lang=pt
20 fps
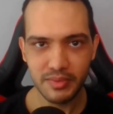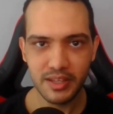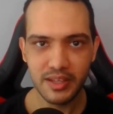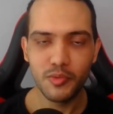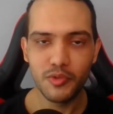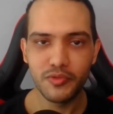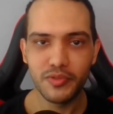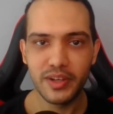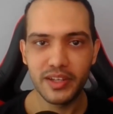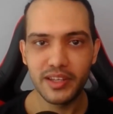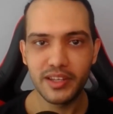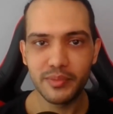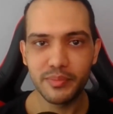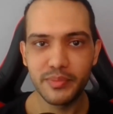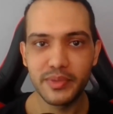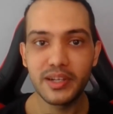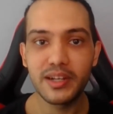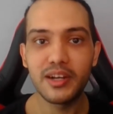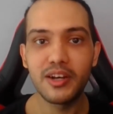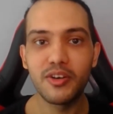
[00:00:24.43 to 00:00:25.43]
Como eu falei na
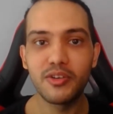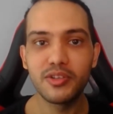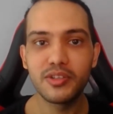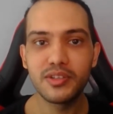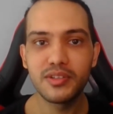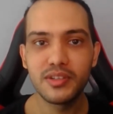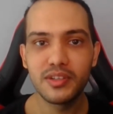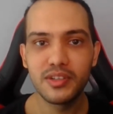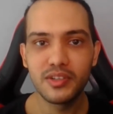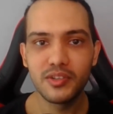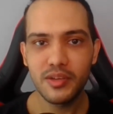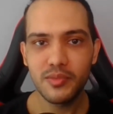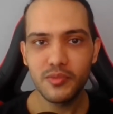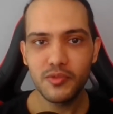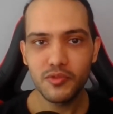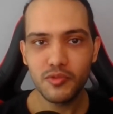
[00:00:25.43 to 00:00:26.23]
primeira aula, quem